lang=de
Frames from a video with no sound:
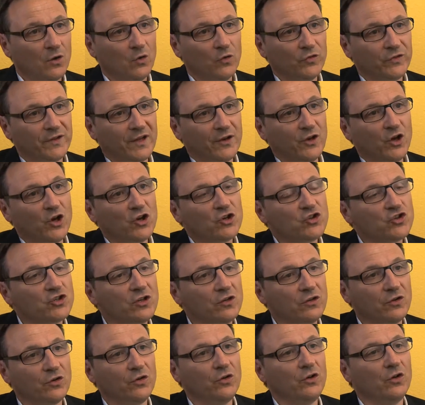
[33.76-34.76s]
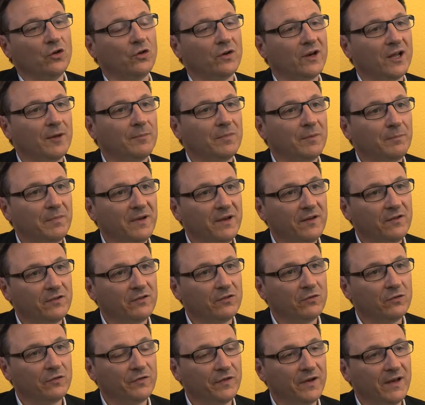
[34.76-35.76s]
Und die nächsten drei Jahre eben bis
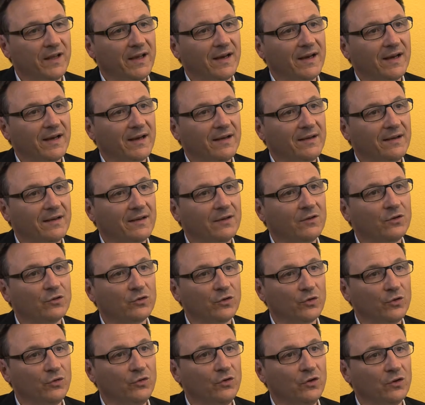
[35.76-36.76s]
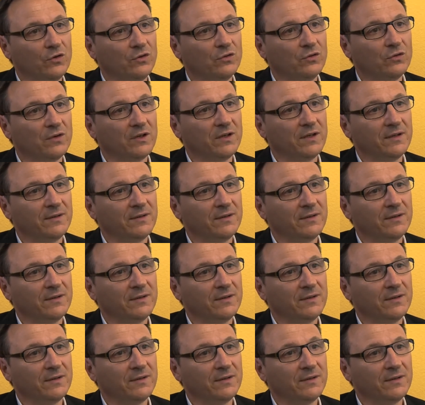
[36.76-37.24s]
zur Verjährung noch drei Jahre.